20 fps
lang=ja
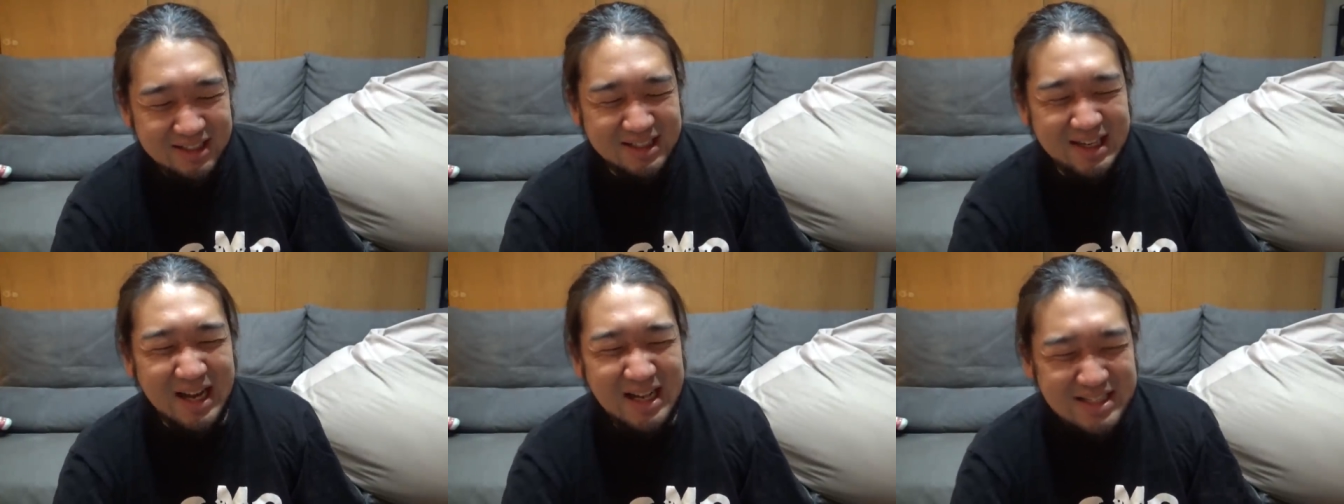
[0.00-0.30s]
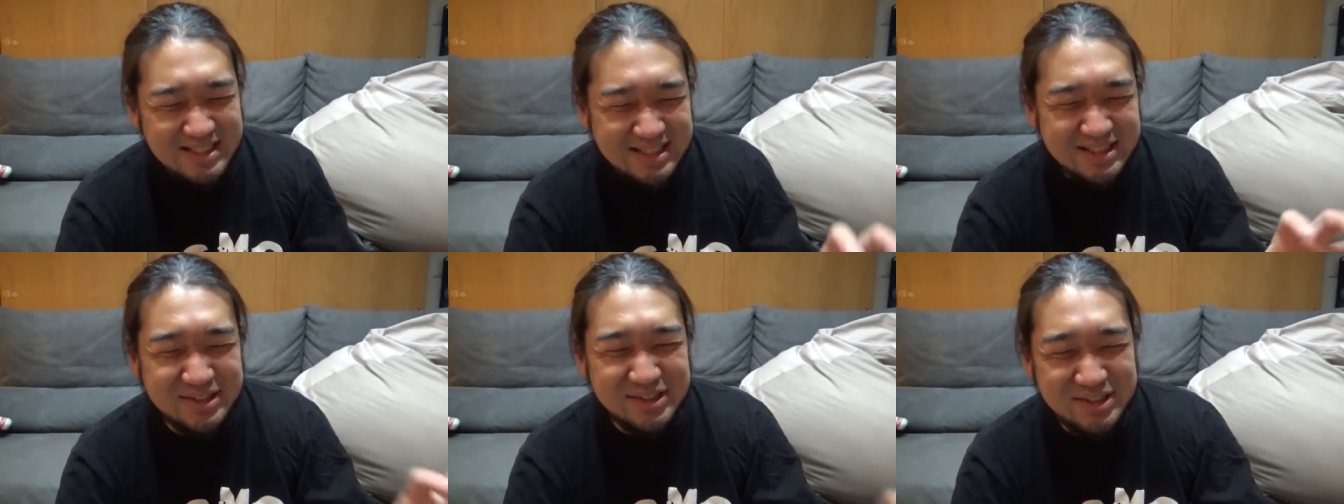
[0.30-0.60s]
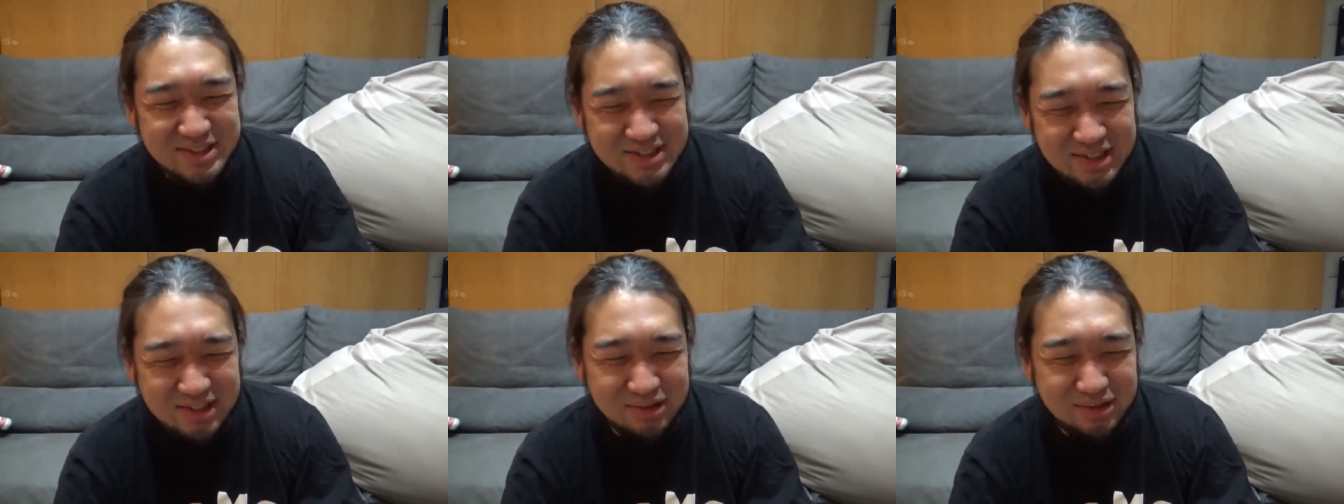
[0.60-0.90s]
ガチ
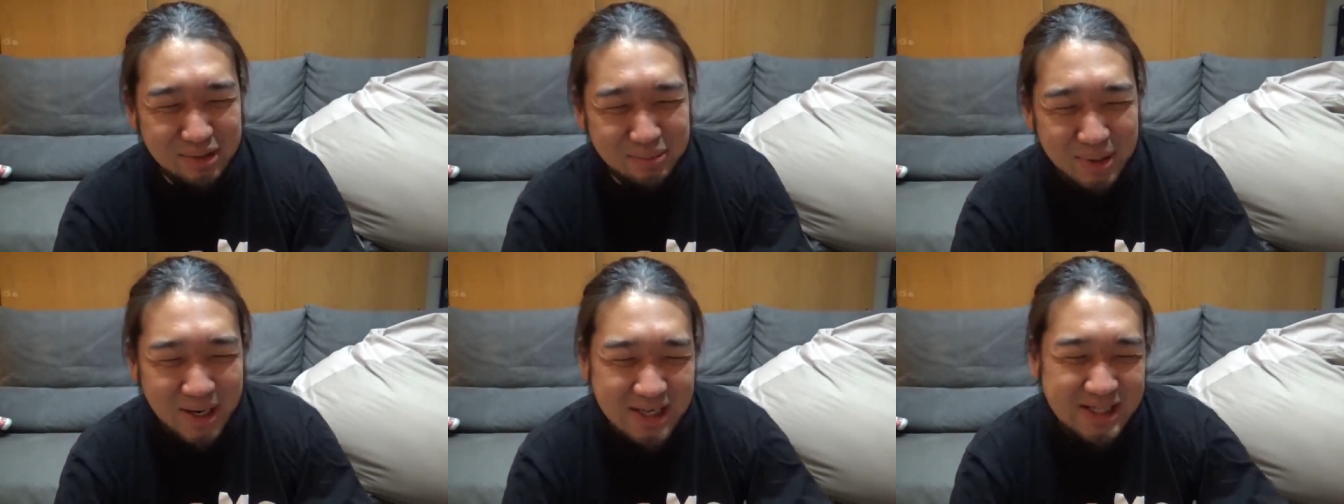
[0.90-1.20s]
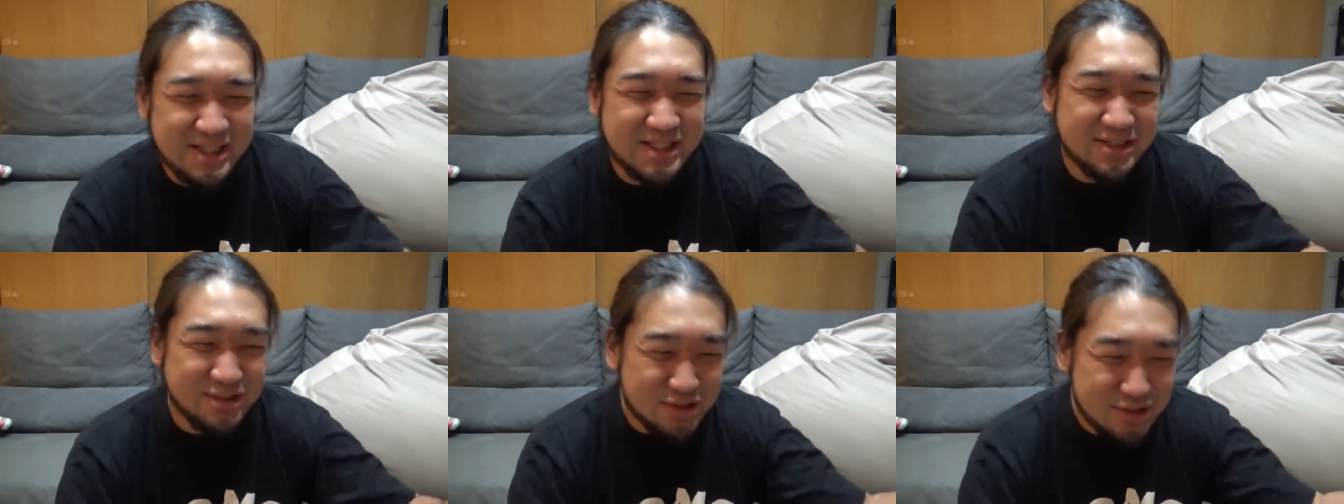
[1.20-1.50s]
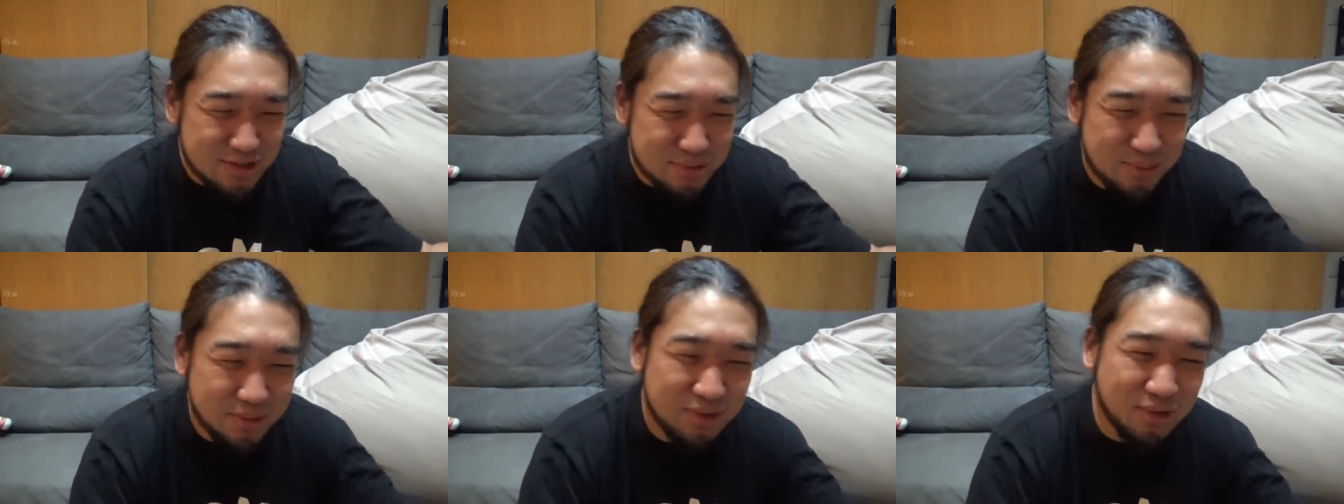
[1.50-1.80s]
盗っ人で毎日
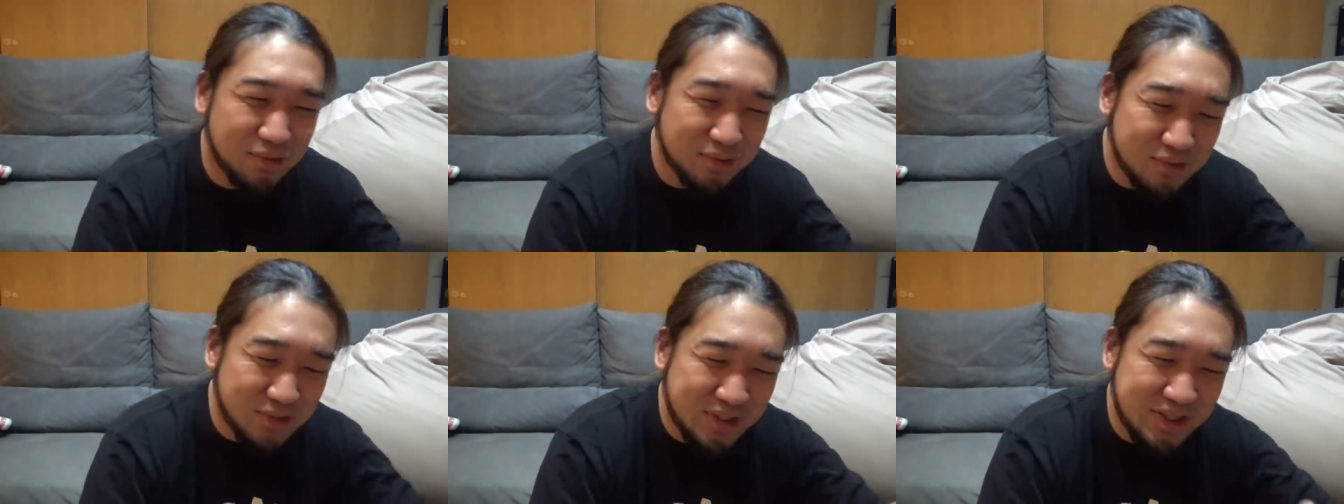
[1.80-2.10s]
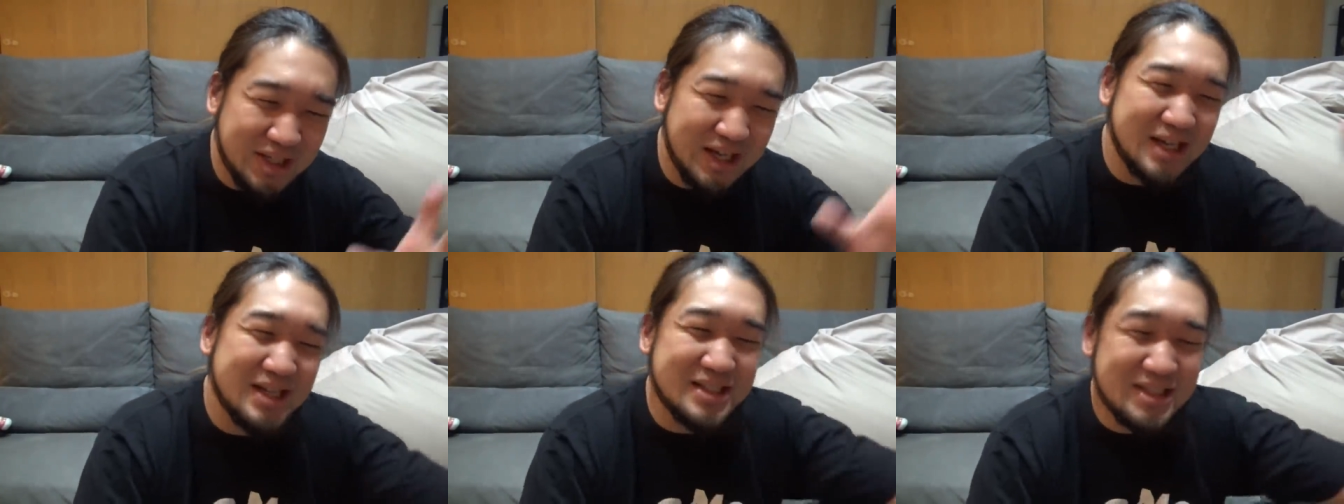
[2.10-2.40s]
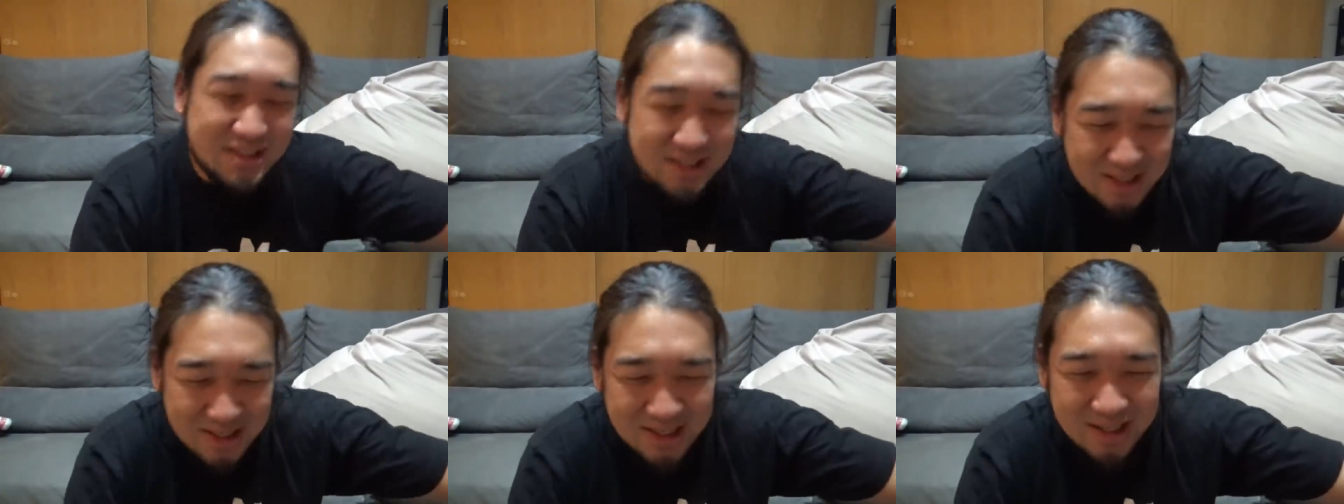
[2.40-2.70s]
盗みを繰り返
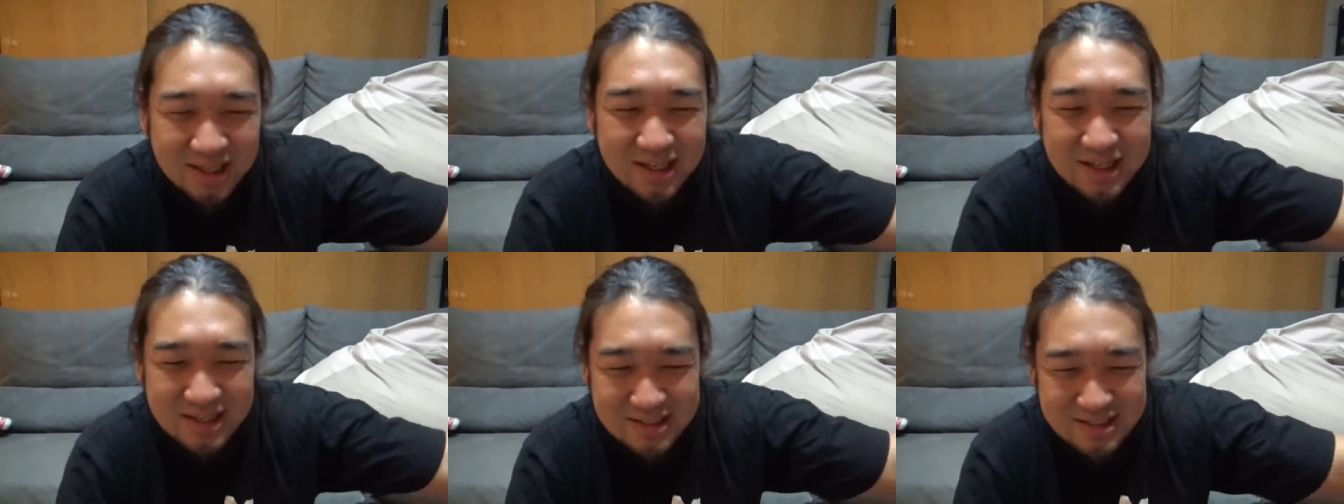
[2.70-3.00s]
して